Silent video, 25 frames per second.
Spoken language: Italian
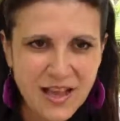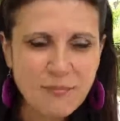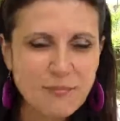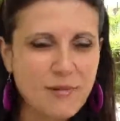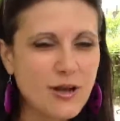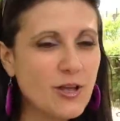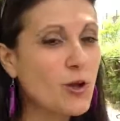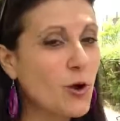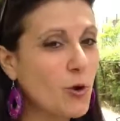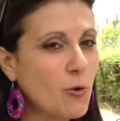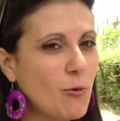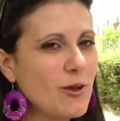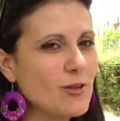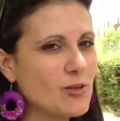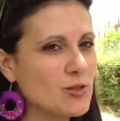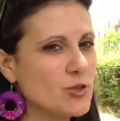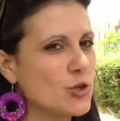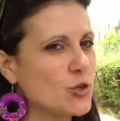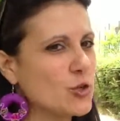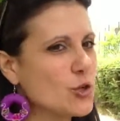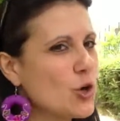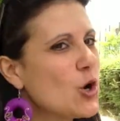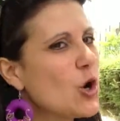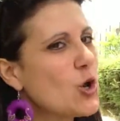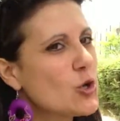Ma io questo
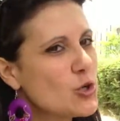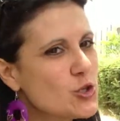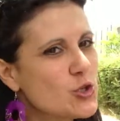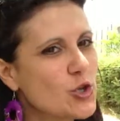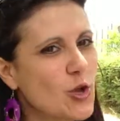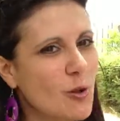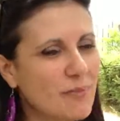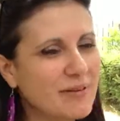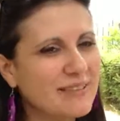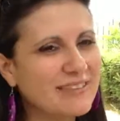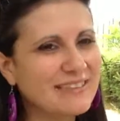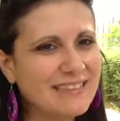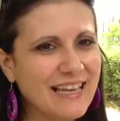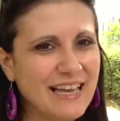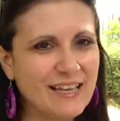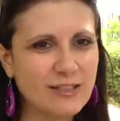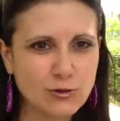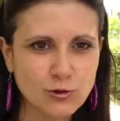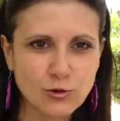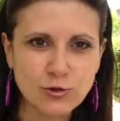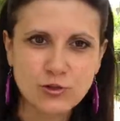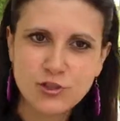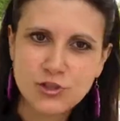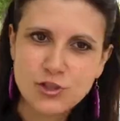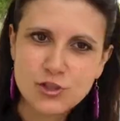non lo sto
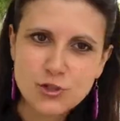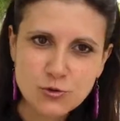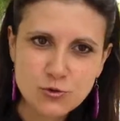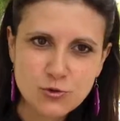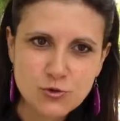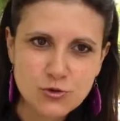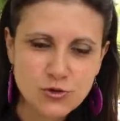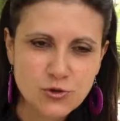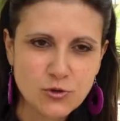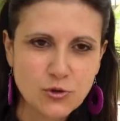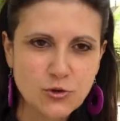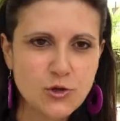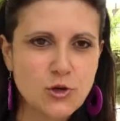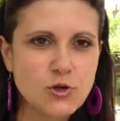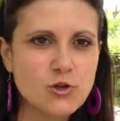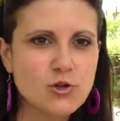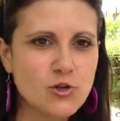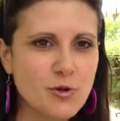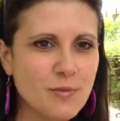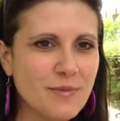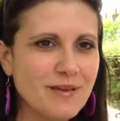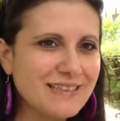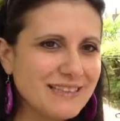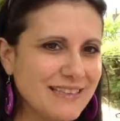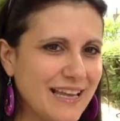mettendo in discussione, io
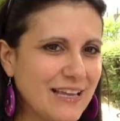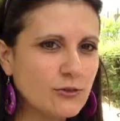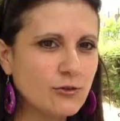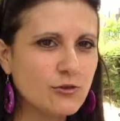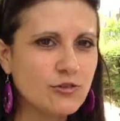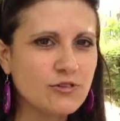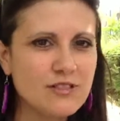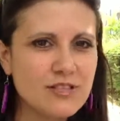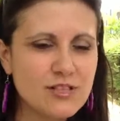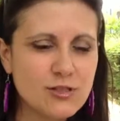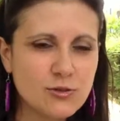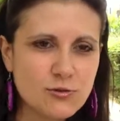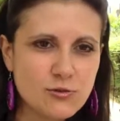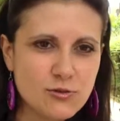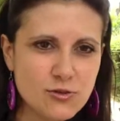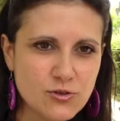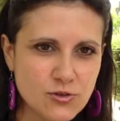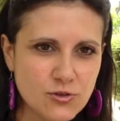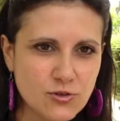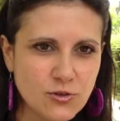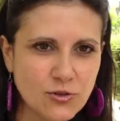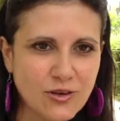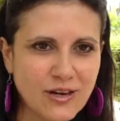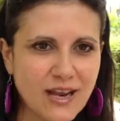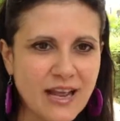sto mettendo in
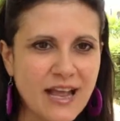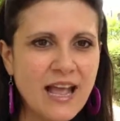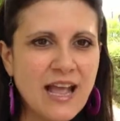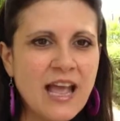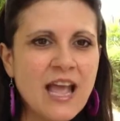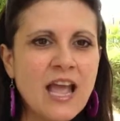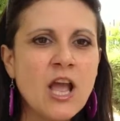discussione